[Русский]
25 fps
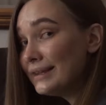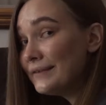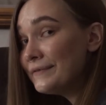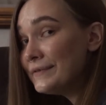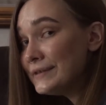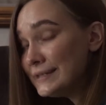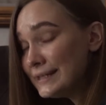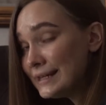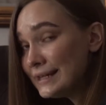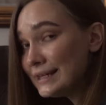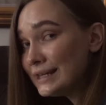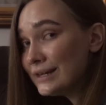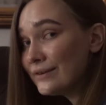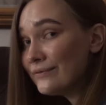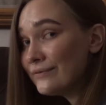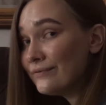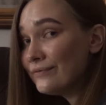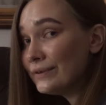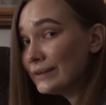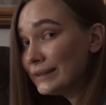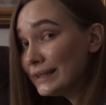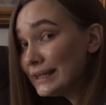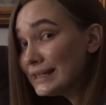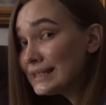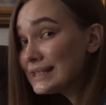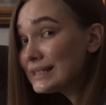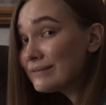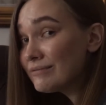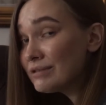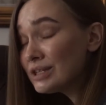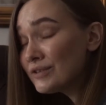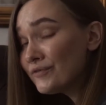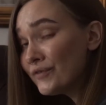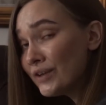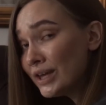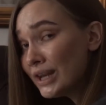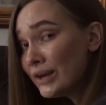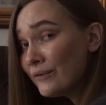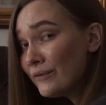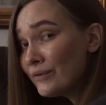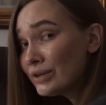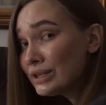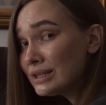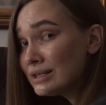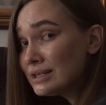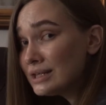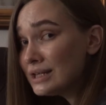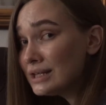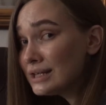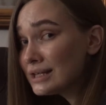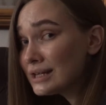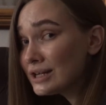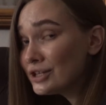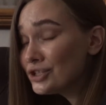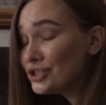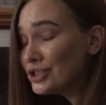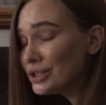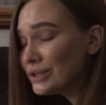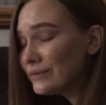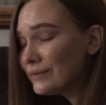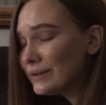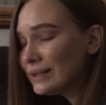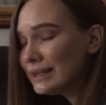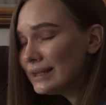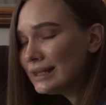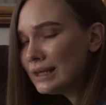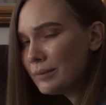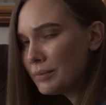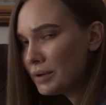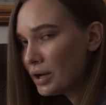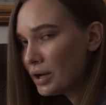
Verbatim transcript: На везение в финансовой сфере в этот день рассчитывать не